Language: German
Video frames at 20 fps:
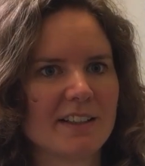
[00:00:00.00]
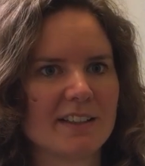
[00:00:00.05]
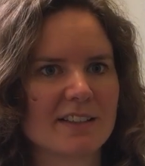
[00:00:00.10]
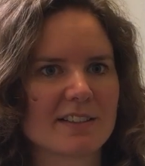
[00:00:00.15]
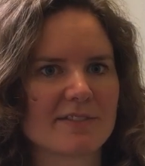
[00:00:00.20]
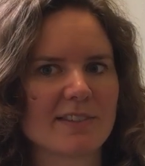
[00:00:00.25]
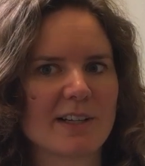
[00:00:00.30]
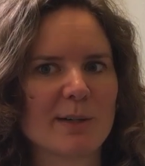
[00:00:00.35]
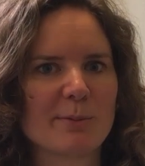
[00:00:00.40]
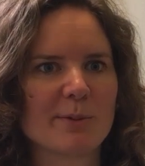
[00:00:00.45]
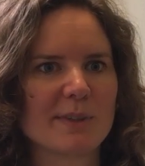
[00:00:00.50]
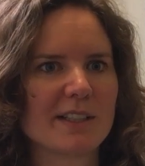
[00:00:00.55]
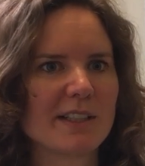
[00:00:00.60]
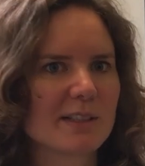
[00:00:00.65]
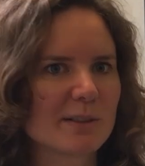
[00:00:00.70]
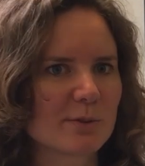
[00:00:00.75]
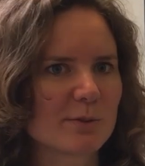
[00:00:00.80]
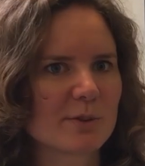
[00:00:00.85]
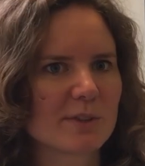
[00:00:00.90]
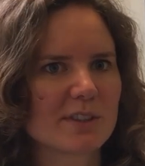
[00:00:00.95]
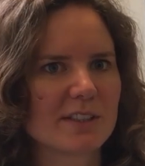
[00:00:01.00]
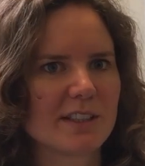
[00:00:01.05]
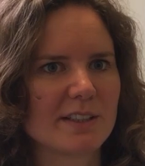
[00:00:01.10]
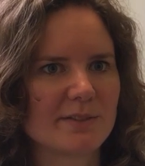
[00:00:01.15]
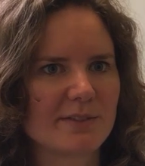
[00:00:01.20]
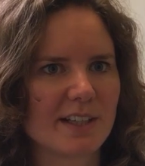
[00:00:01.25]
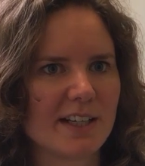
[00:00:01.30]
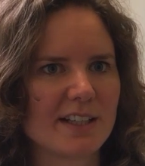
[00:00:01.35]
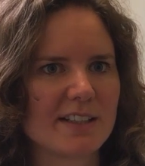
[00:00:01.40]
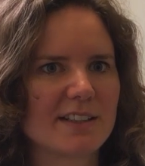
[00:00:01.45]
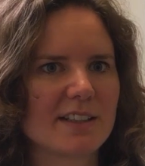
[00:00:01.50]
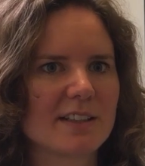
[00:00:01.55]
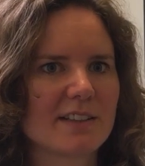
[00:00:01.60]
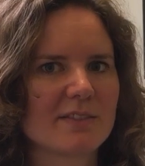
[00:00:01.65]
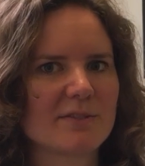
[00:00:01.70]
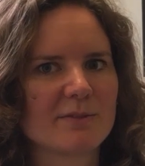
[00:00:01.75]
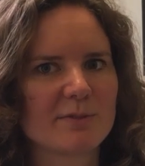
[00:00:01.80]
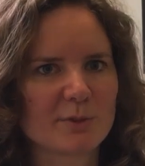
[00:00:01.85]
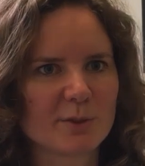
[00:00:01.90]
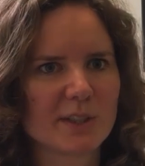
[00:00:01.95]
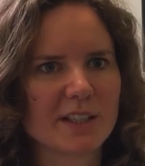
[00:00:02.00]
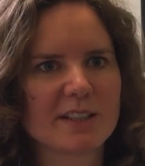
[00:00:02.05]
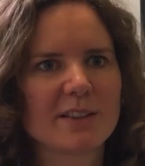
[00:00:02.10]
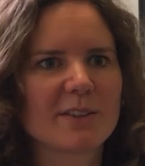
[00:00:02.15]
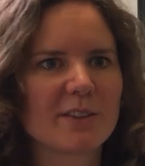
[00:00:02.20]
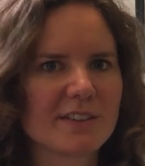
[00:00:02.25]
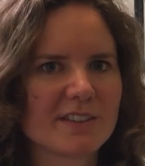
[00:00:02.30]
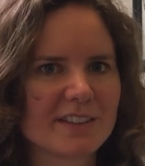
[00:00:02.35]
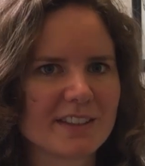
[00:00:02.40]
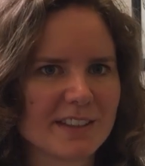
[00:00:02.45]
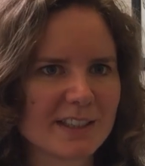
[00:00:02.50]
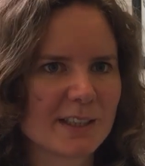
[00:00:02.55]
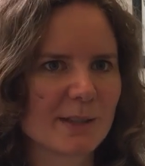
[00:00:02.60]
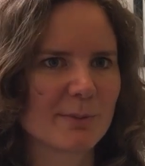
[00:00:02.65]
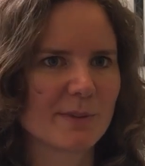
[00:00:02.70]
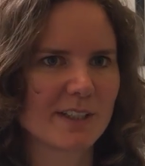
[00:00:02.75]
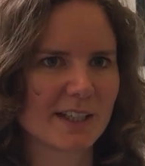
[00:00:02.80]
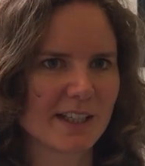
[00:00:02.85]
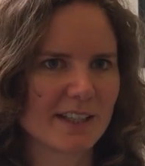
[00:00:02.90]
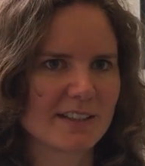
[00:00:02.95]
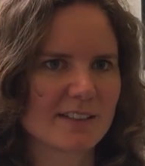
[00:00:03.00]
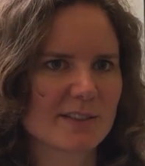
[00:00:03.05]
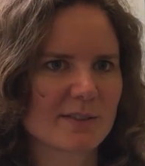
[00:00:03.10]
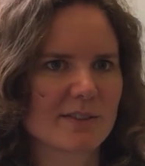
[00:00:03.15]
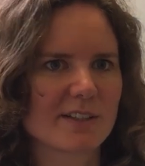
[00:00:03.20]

Das war aber nicht so schnell fertig oder ich konnte nicht damit rechnen,